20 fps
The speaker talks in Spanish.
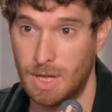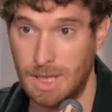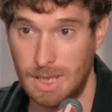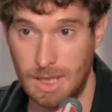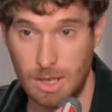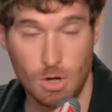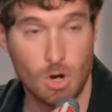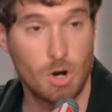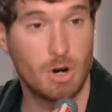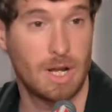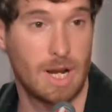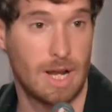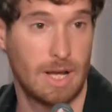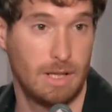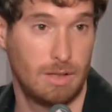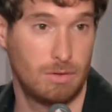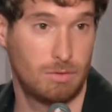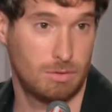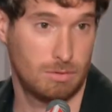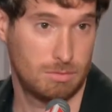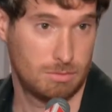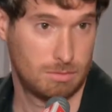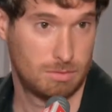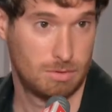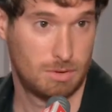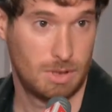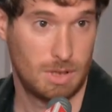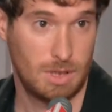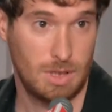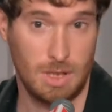y logra eso,
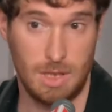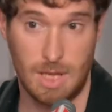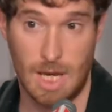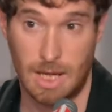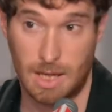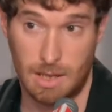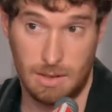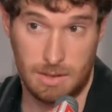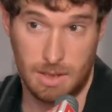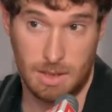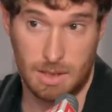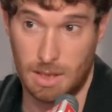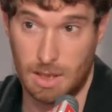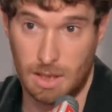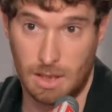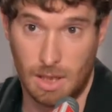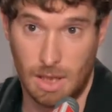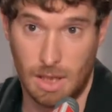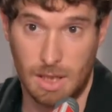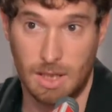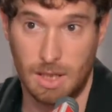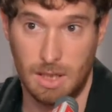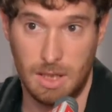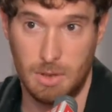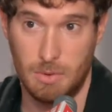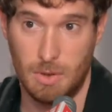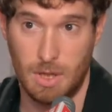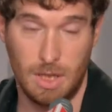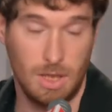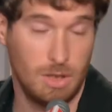y hay gente que
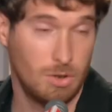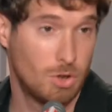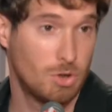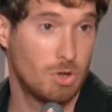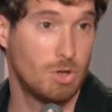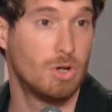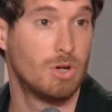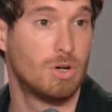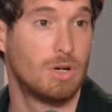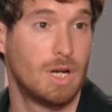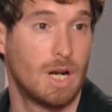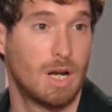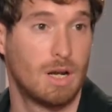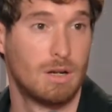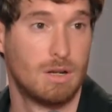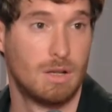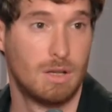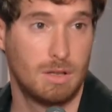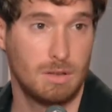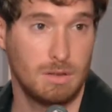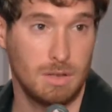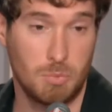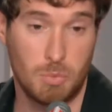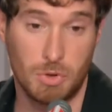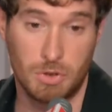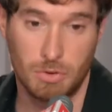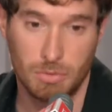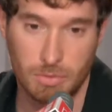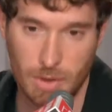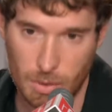escribe y no lo logra.
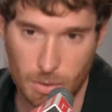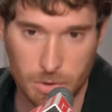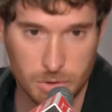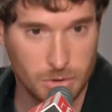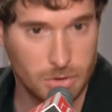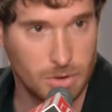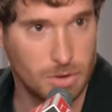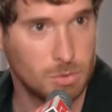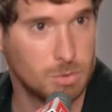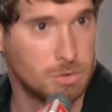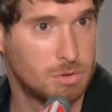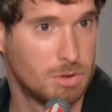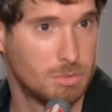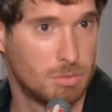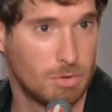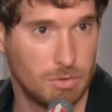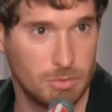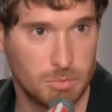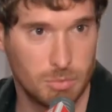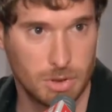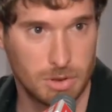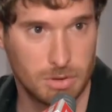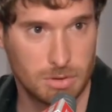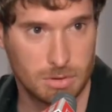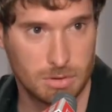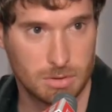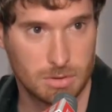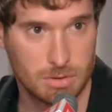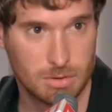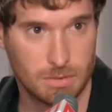Después es una cuestión de gusto, por supuesto. La
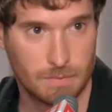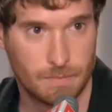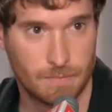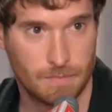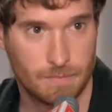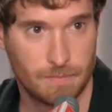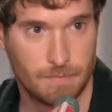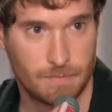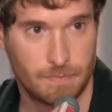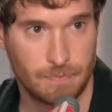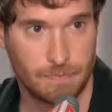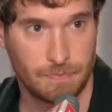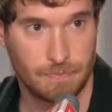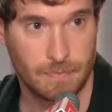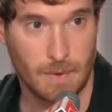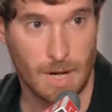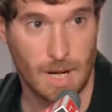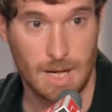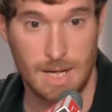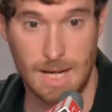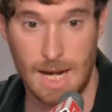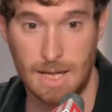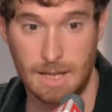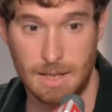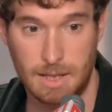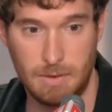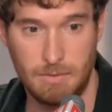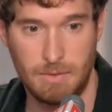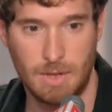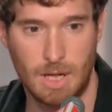alquimia del compositor. La
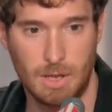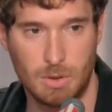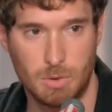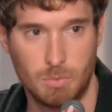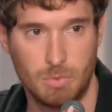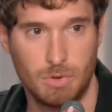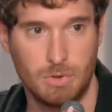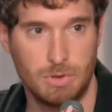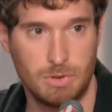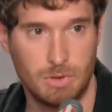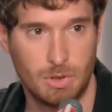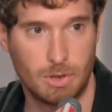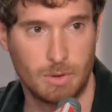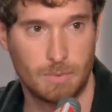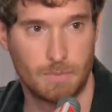alquimia del compositor.